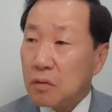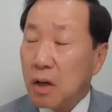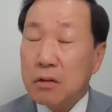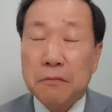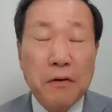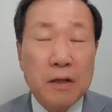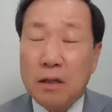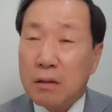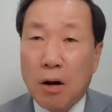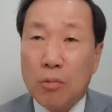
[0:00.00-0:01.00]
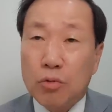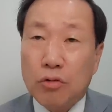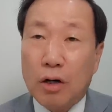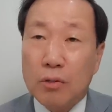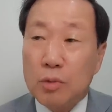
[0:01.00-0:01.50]
엑스파일이라는 거
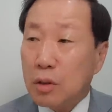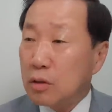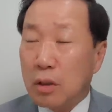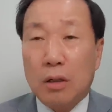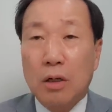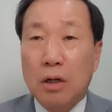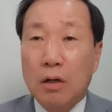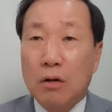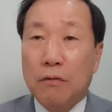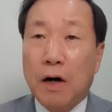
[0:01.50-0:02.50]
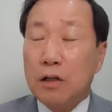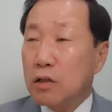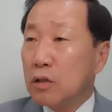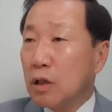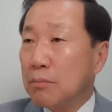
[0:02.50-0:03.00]
아무것도 아닙니다. 그냥
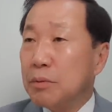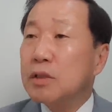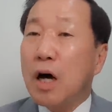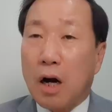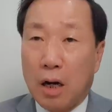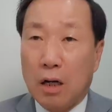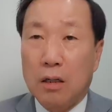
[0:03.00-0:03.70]
파일인데 미상,